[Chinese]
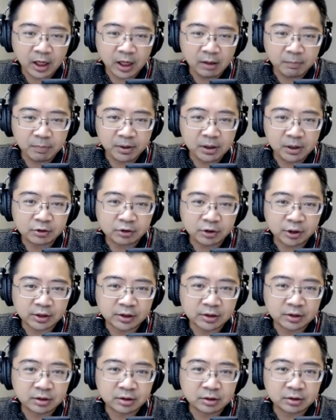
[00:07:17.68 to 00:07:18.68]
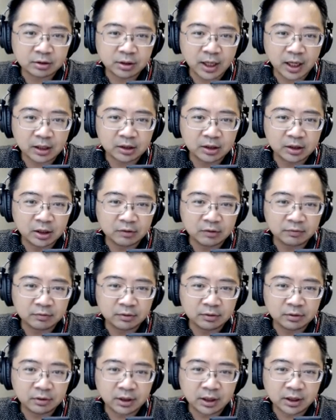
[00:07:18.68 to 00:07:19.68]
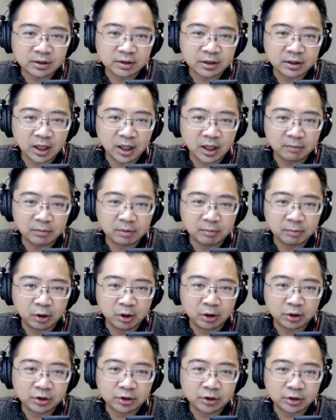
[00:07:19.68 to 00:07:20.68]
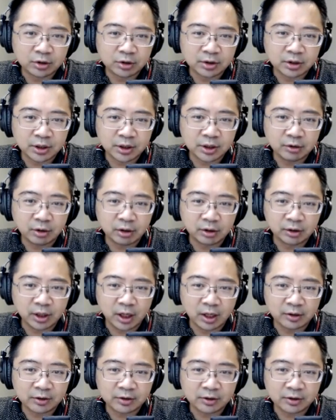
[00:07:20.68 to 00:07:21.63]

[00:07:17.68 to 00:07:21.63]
，Bellatrix active next step the merge see you on the other